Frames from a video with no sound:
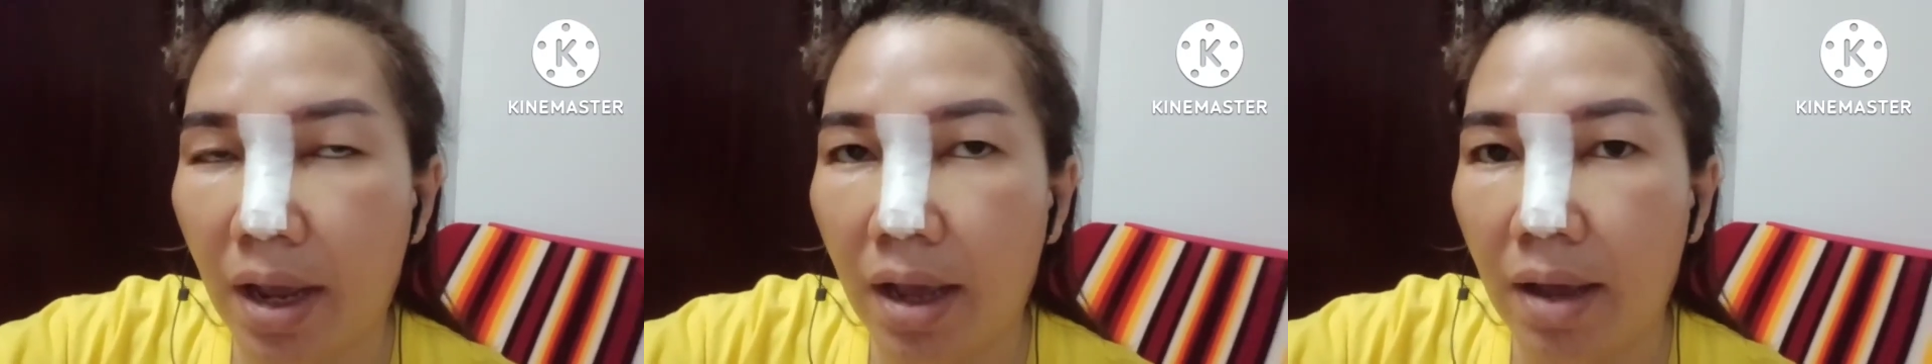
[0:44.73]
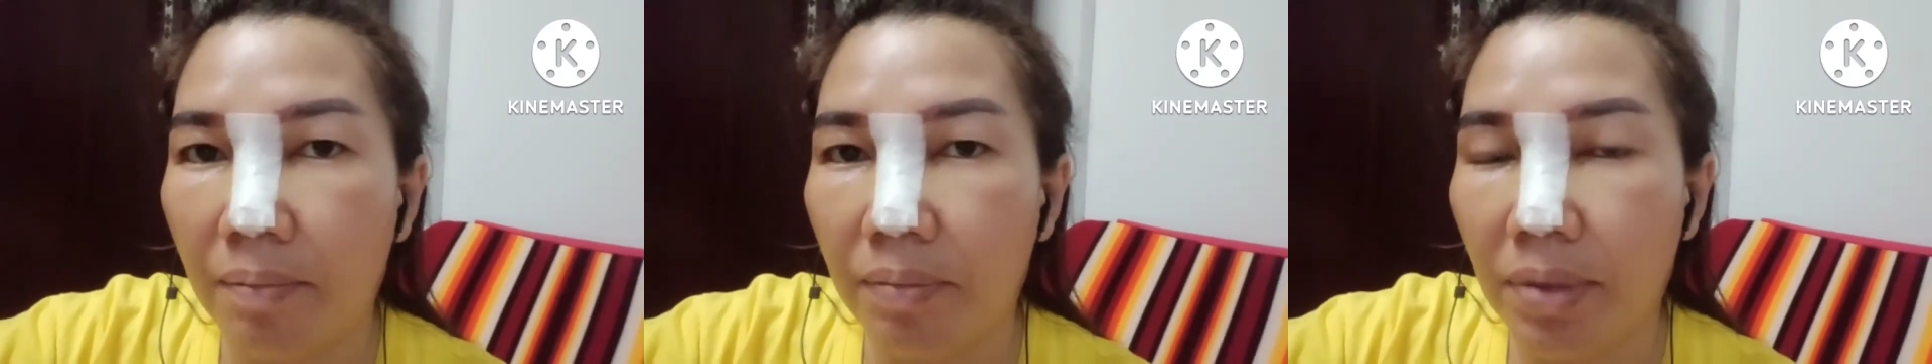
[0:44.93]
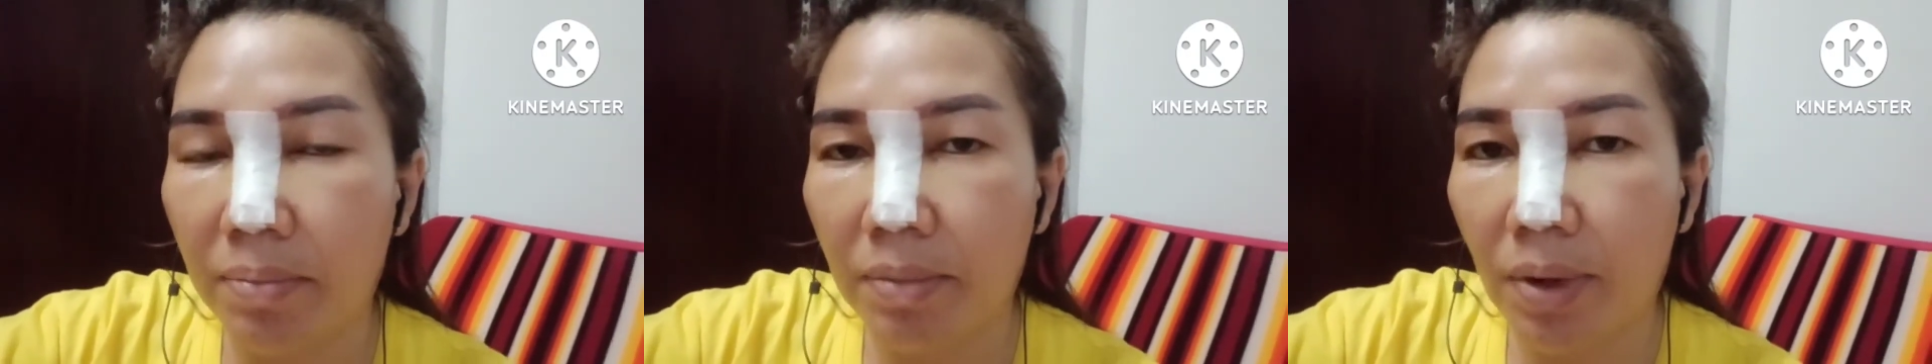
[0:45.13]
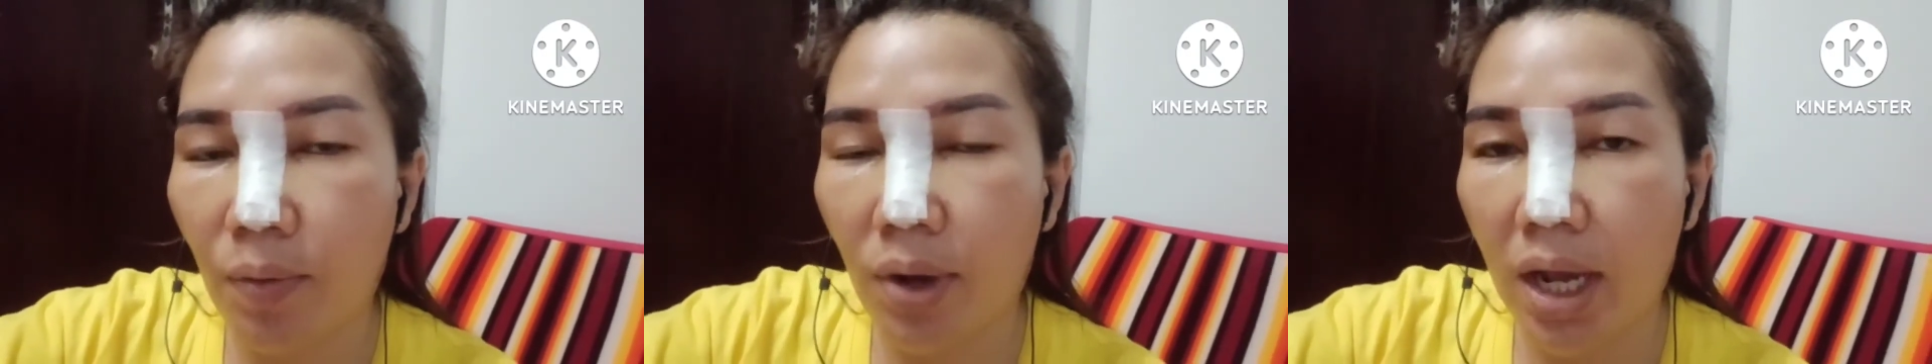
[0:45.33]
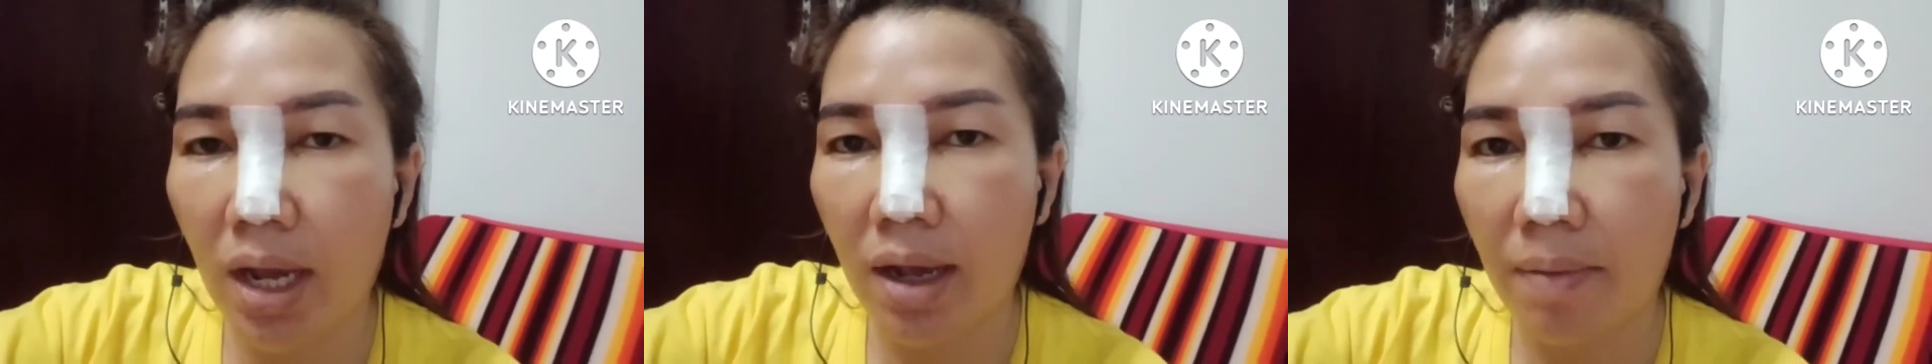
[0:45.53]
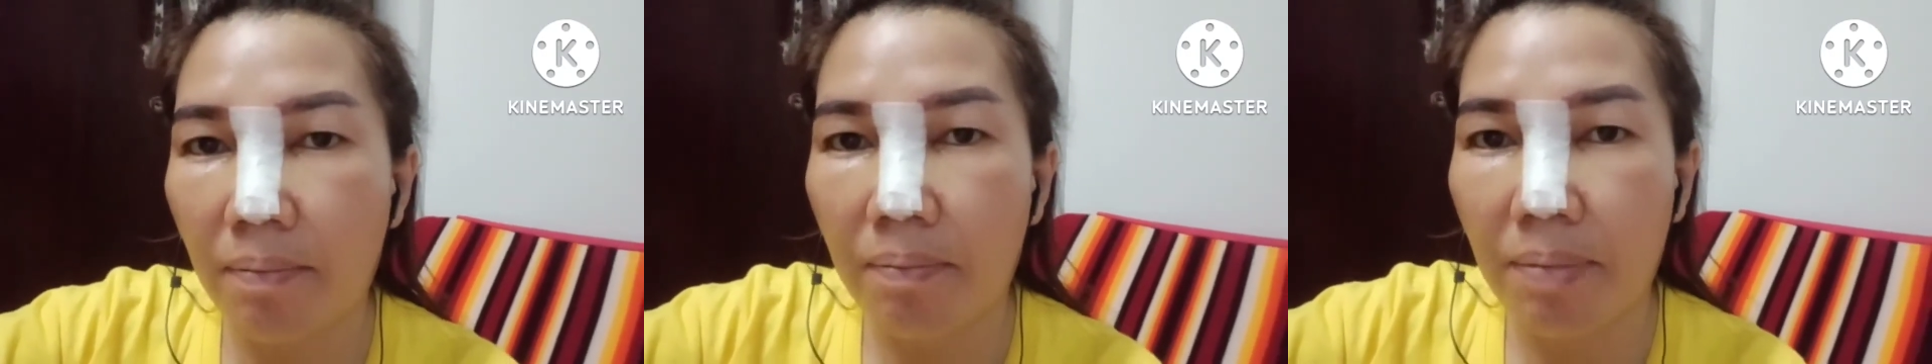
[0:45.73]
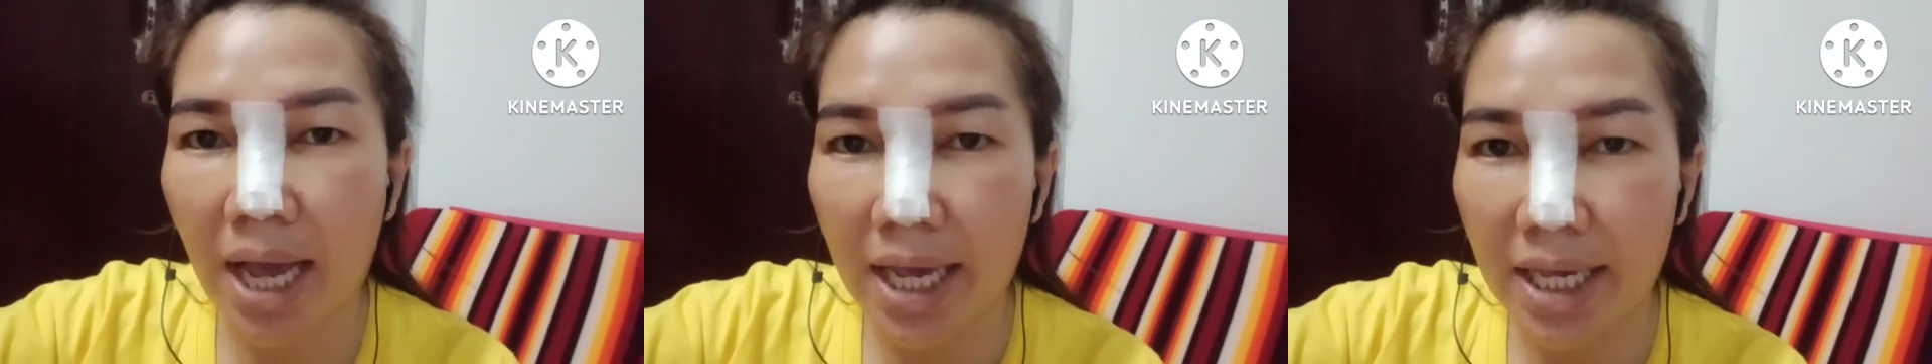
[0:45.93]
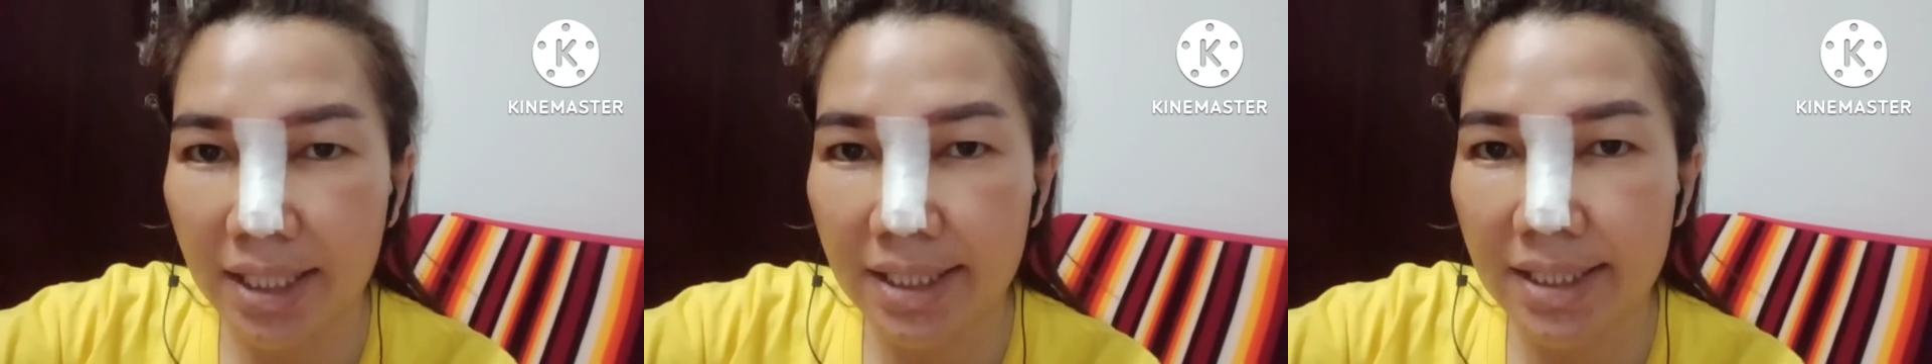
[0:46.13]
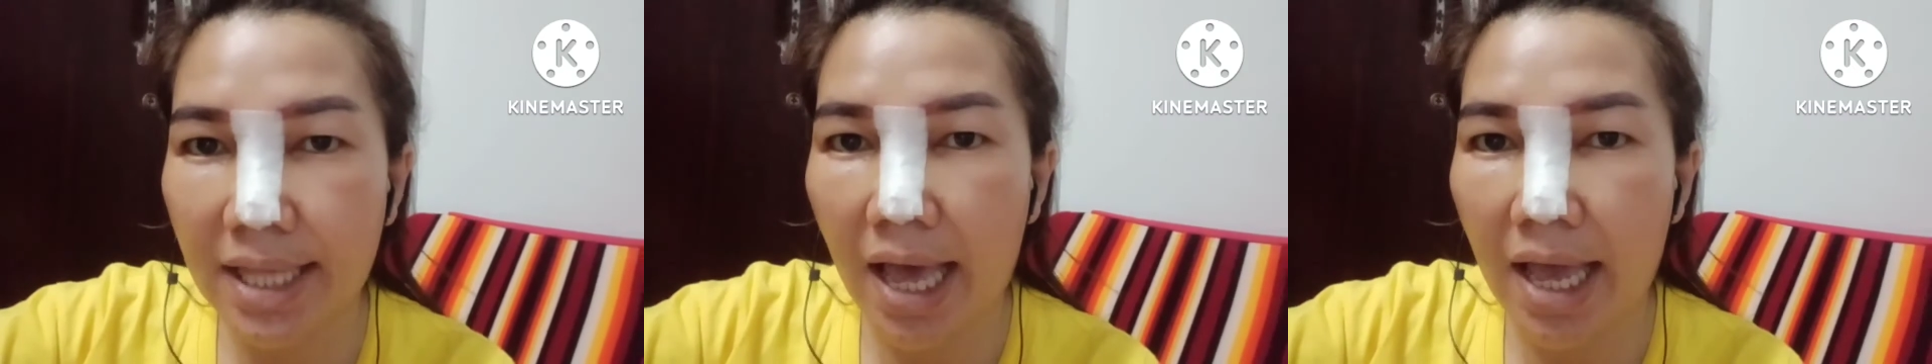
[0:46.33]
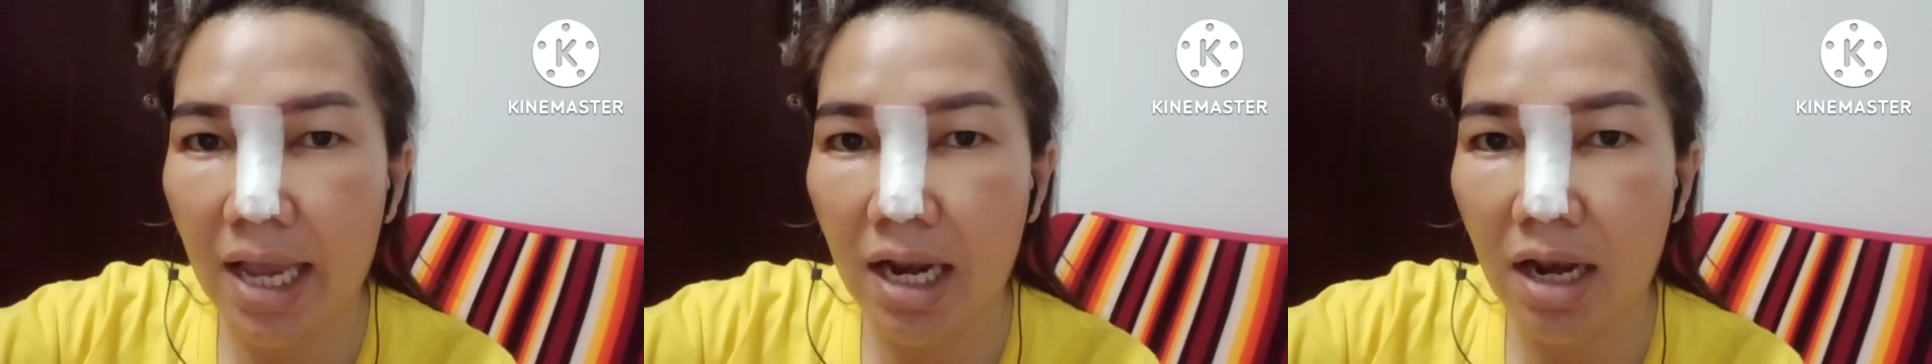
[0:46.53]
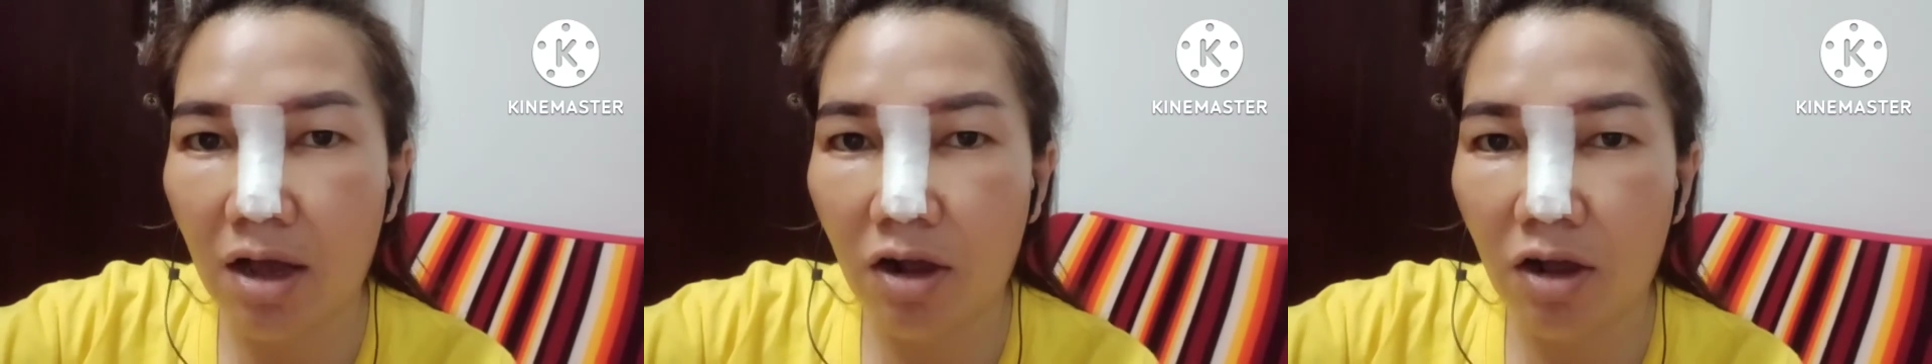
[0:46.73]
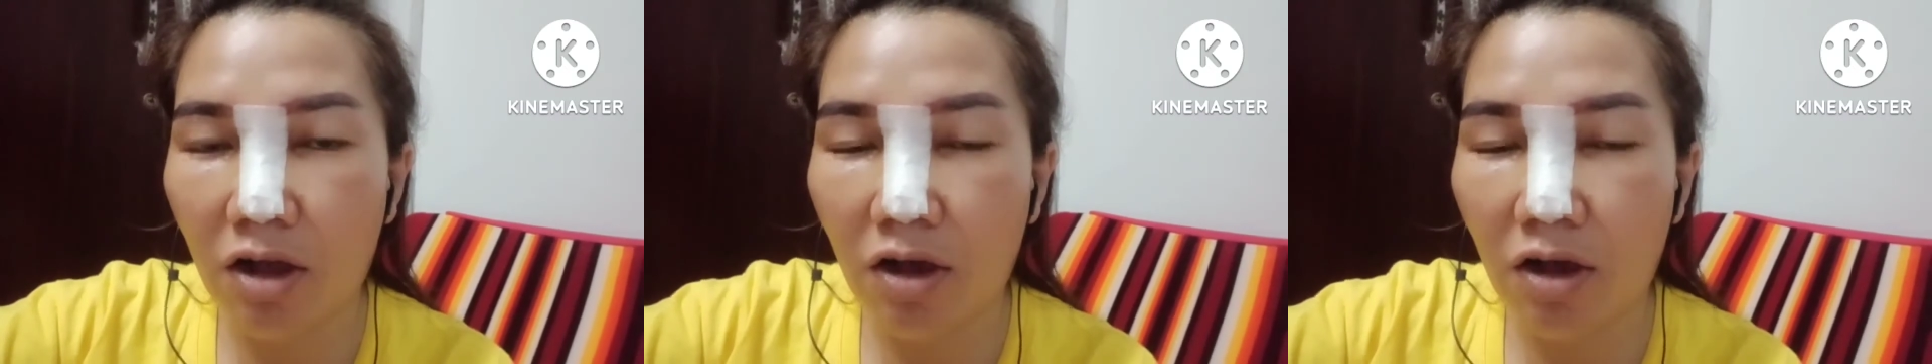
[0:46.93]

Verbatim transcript: เป็นแบบว่าปลายใสแล้วก็